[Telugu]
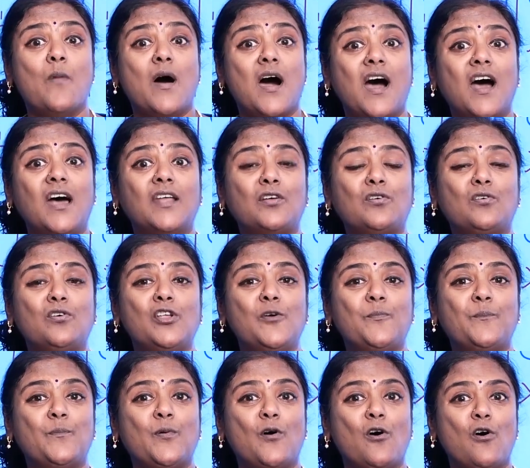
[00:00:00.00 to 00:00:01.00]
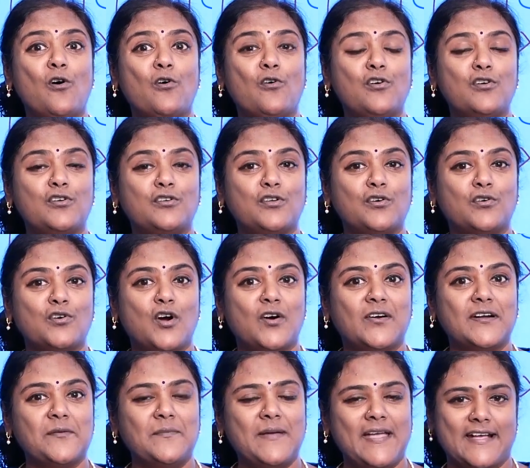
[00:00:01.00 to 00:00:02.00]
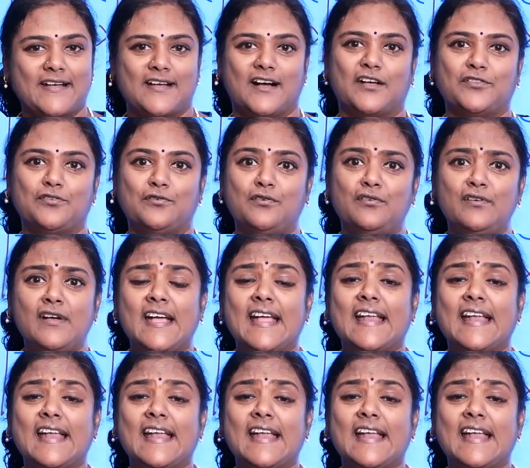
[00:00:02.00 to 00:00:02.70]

మార్కుని పోగొట్టుకోవడమే కాదు